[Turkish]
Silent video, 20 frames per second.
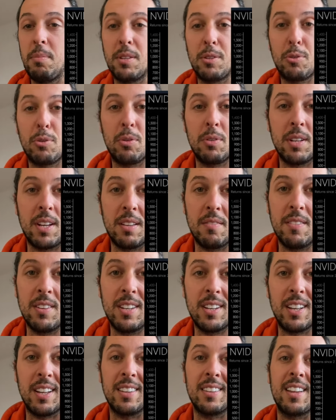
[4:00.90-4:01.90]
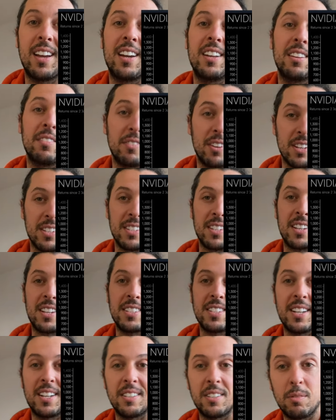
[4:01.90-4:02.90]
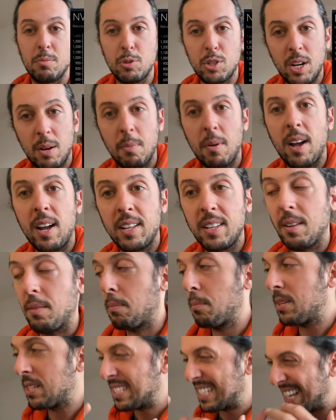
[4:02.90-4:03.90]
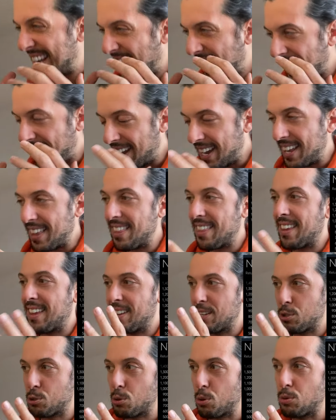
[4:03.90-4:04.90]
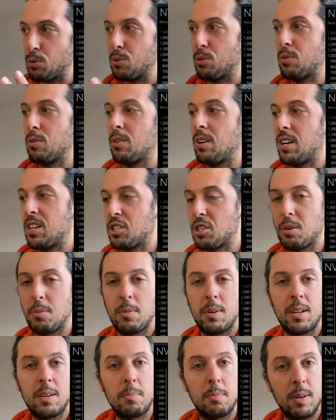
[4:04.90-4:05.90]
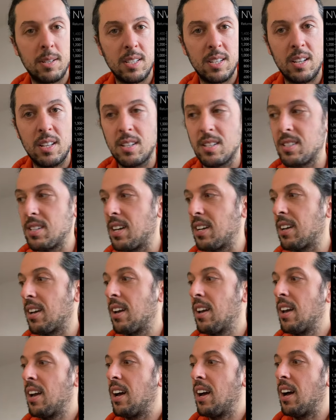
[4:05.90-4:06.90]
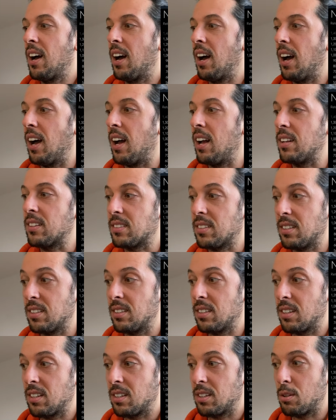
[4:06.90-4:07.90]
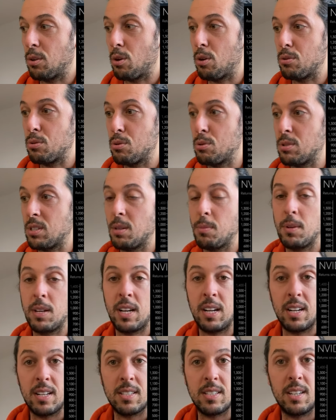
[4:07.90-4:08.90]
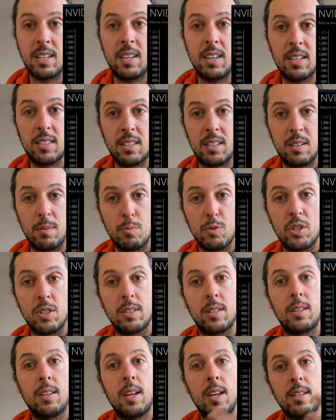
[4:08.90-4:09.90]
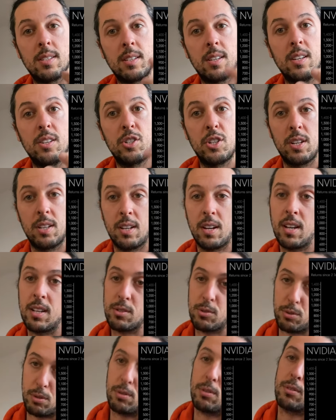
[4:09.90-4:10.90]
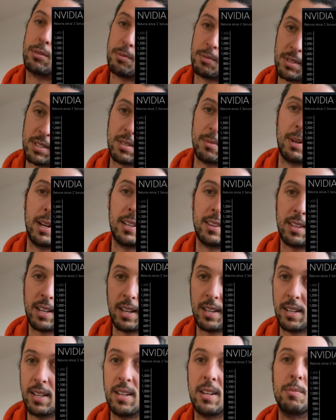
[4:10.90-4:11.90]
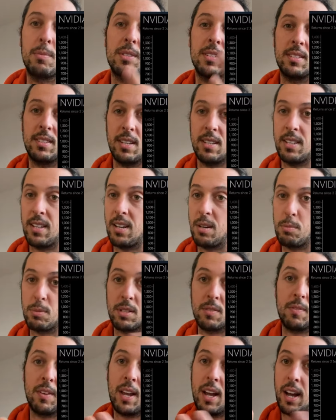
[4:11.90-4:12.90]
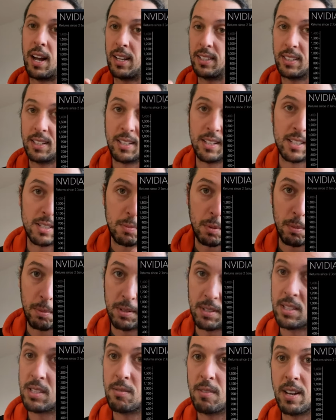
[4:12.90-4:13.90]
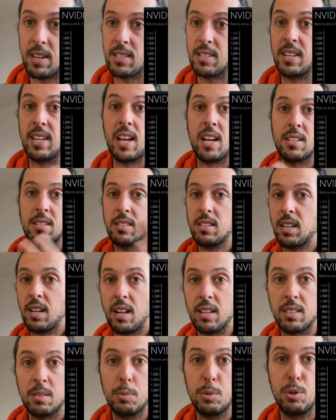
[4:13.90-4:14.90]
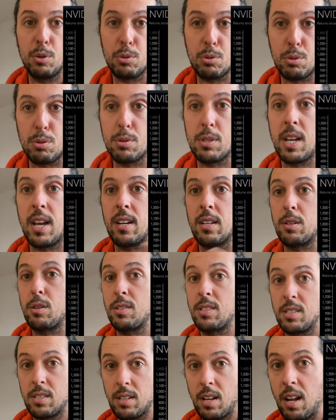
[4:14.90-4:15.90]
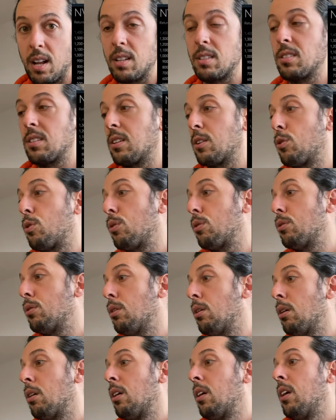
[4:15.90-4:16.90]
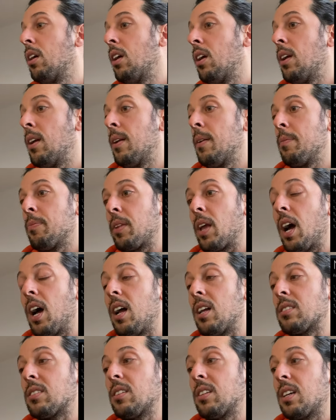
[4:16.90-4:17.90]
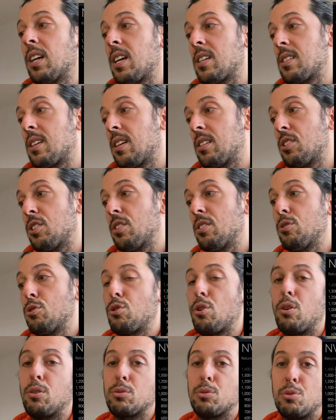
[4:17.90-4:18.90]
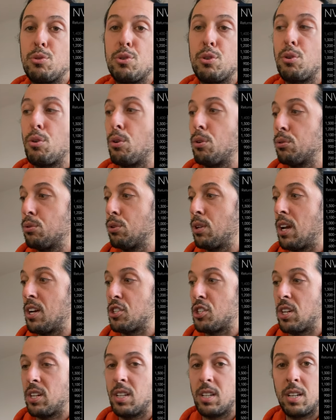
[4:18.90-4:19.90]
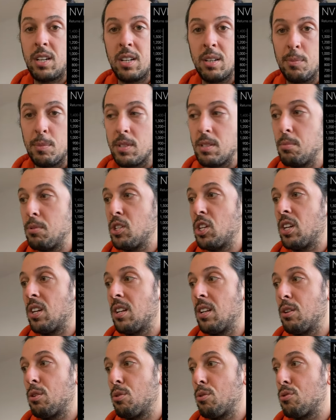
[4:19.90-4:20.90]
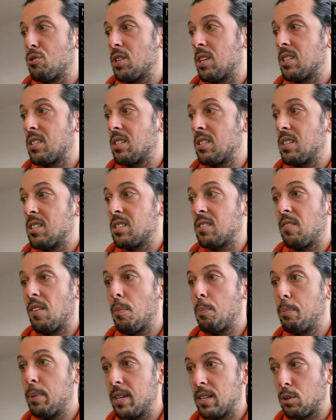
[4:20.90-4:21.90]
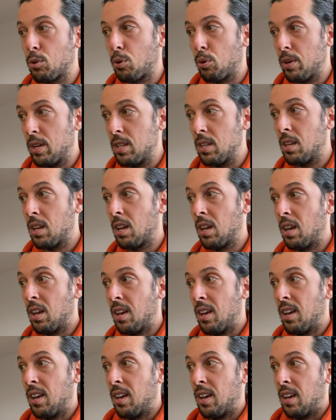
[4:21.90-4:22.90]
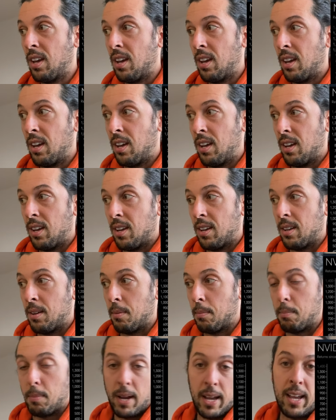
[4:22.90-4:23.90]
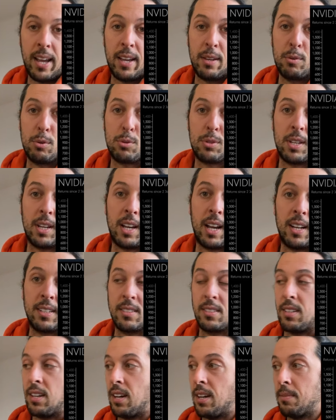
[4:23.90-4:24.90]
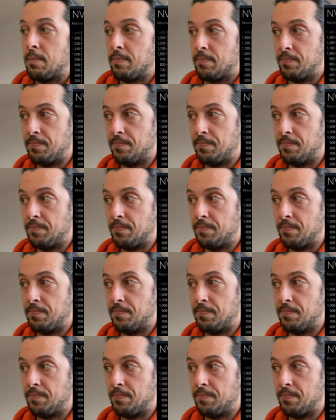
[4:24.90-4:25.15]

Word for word: Bitcoin Nvidia'dan daha da fazla kazandırmış ama hani biz en sonu aşamayı baz alırsak altın gördüğünüz gibi klasik yatırımcının, eski jenerasyonun, bizim anneannelerimizin, dedelerimizin veya anneniz babanız varsa yastık altı biliyorsunuz herkes altın koyuyor. Altının kazancın çok düşük olduğunu aşağıda kırmızı bir şekilde göreceksiniz ve Bitcoin bayağı yüksek. Hatta